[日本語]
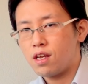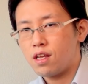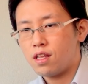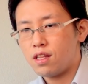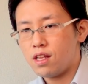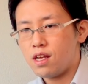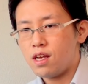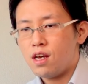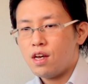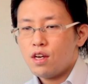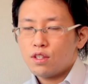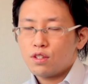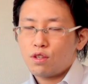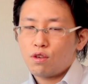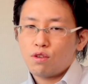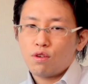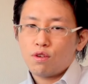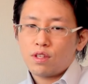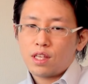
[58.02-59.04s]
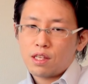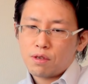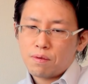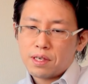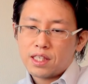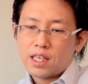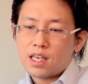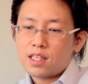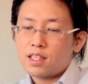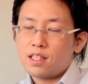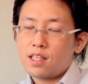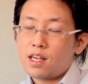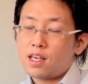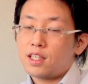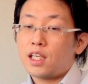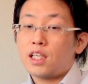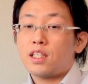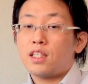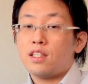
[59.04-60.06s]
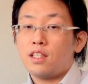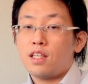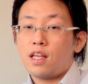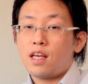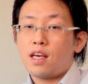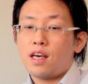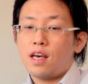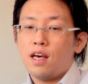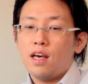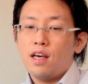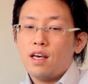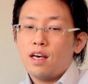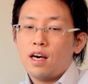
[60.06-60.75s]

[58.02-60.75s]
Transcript: でその例えば写真なら写真で